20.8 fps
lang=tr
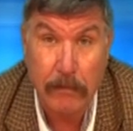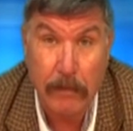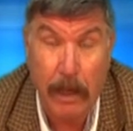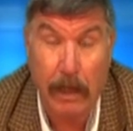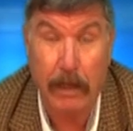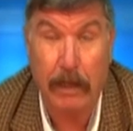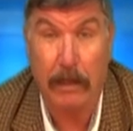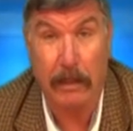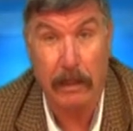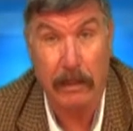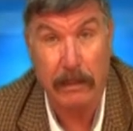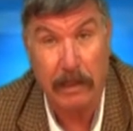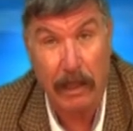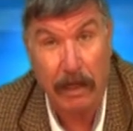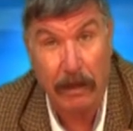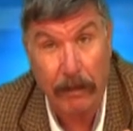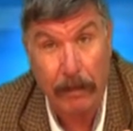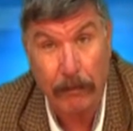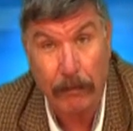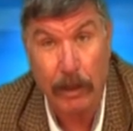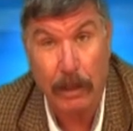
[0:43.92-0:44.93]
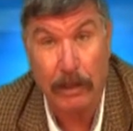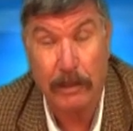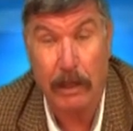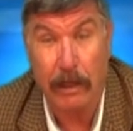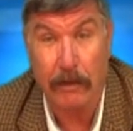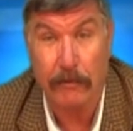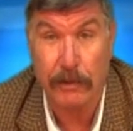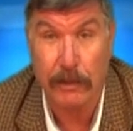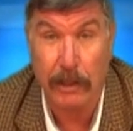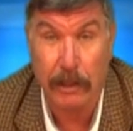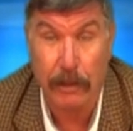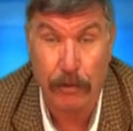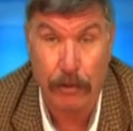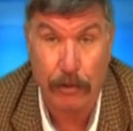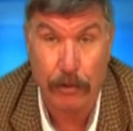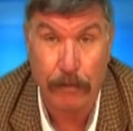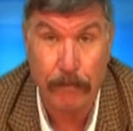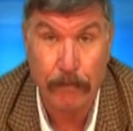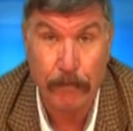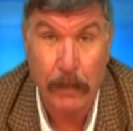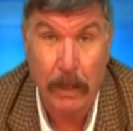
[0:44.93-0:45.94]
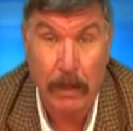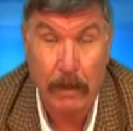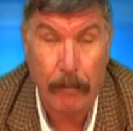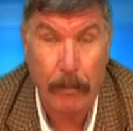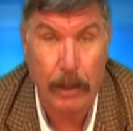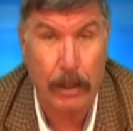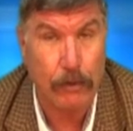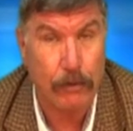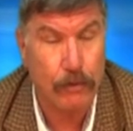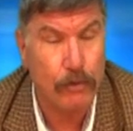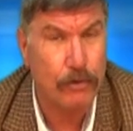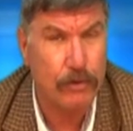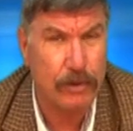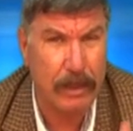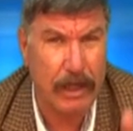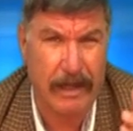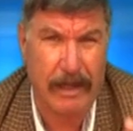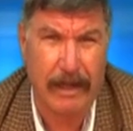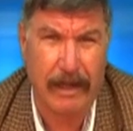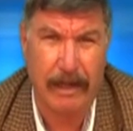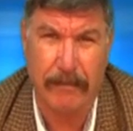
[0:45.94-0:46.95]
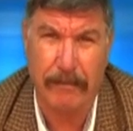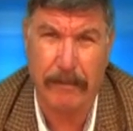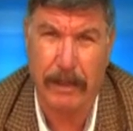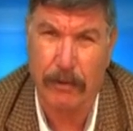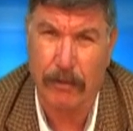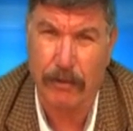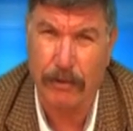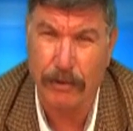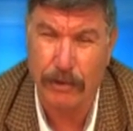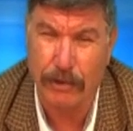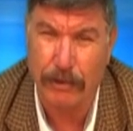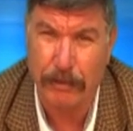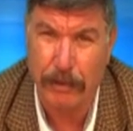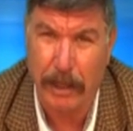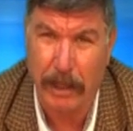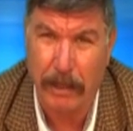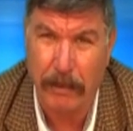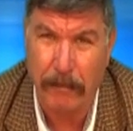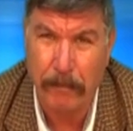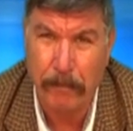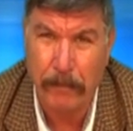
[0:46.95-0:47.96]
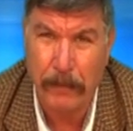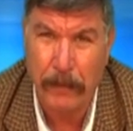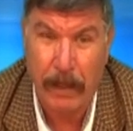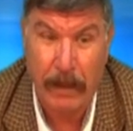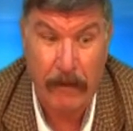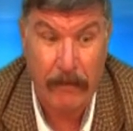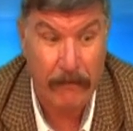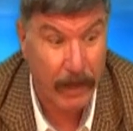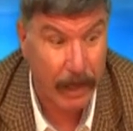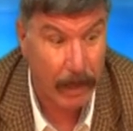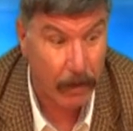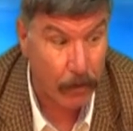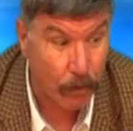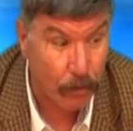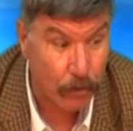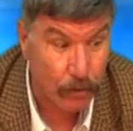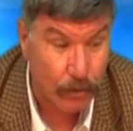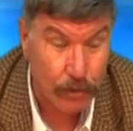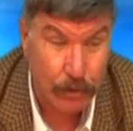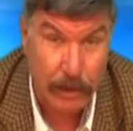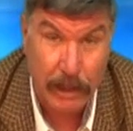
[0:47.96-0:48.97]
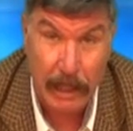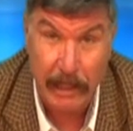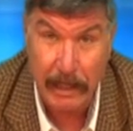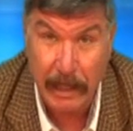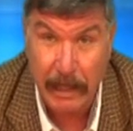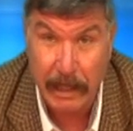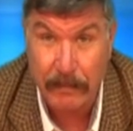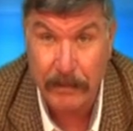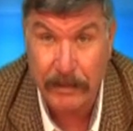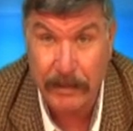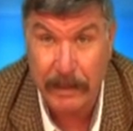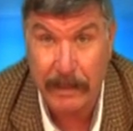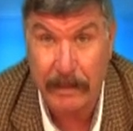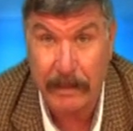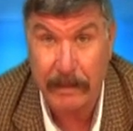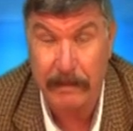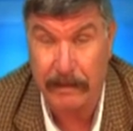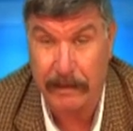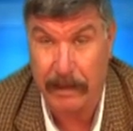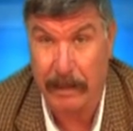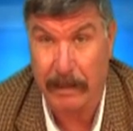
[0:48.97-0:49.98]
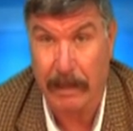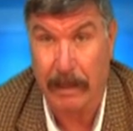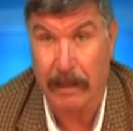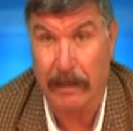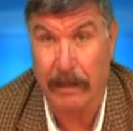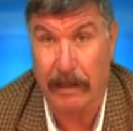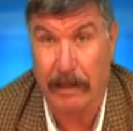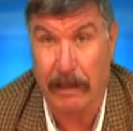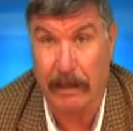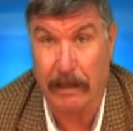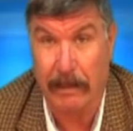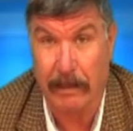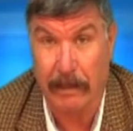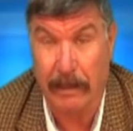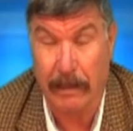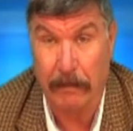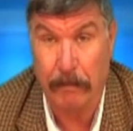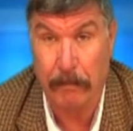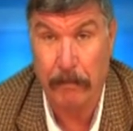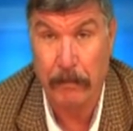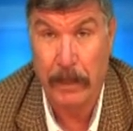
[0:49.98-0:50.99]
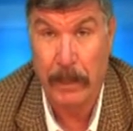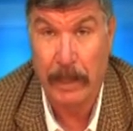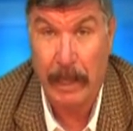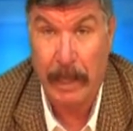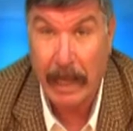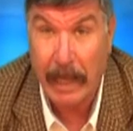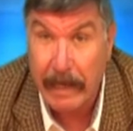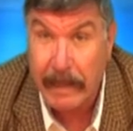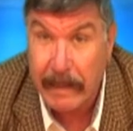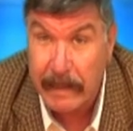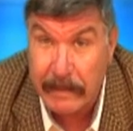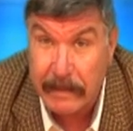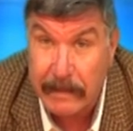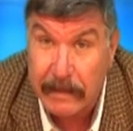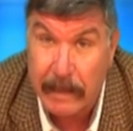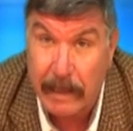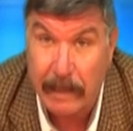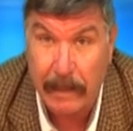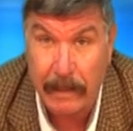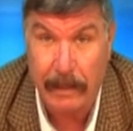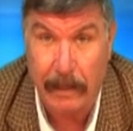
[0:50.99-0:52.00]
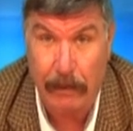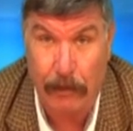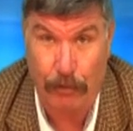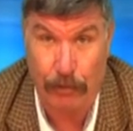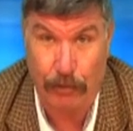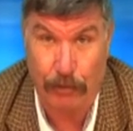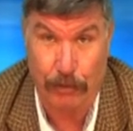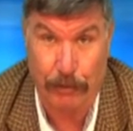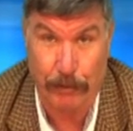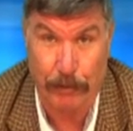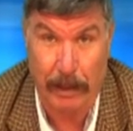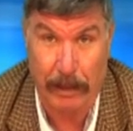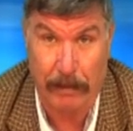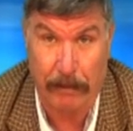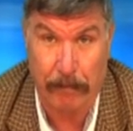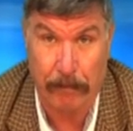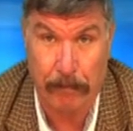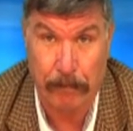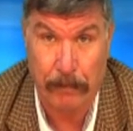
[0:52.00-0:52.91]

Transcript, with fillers: arkadaşlara ben bunları tavsiye ediyorum. Böyle yüksek rakamlar konuşmayalım veya konuşurken yanımızdaki insanlara dikkat edelim. Herkesin yanında konuşmayalım.